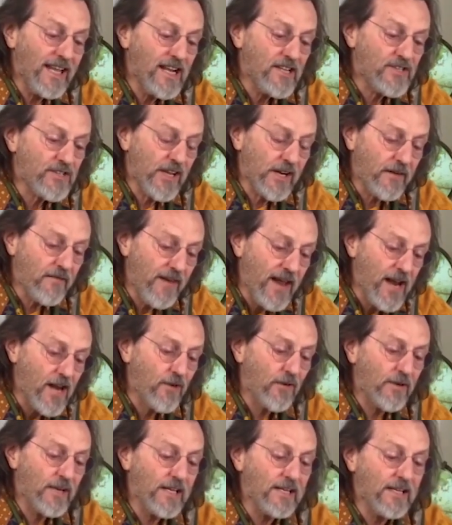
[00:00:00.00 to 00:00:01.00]
nel
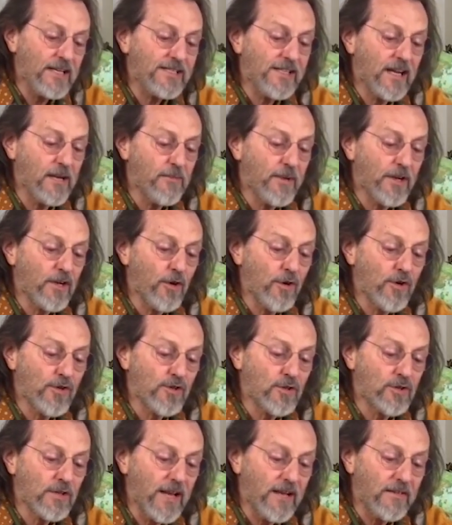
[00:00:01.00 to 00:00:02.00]
cervello che inizia il
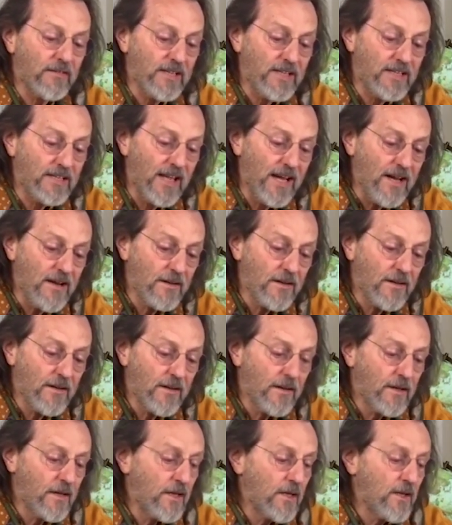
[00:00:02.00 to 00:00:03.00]
percorso della vita,
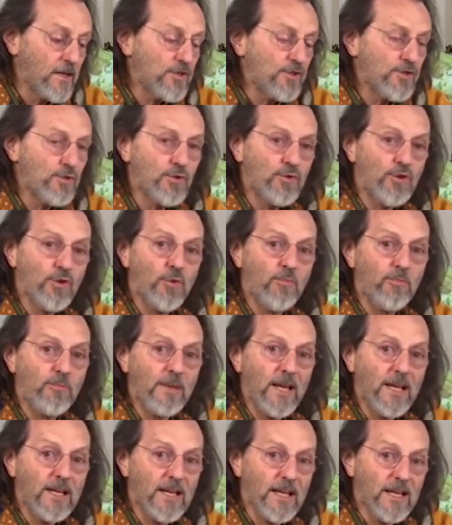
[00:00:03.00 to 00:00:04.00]
su di
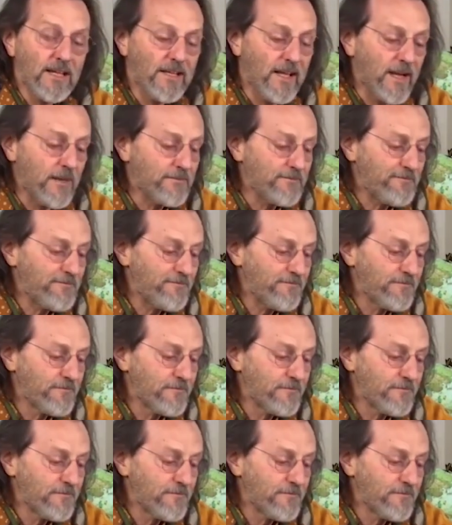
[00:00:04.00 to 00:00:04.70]
un pianeta.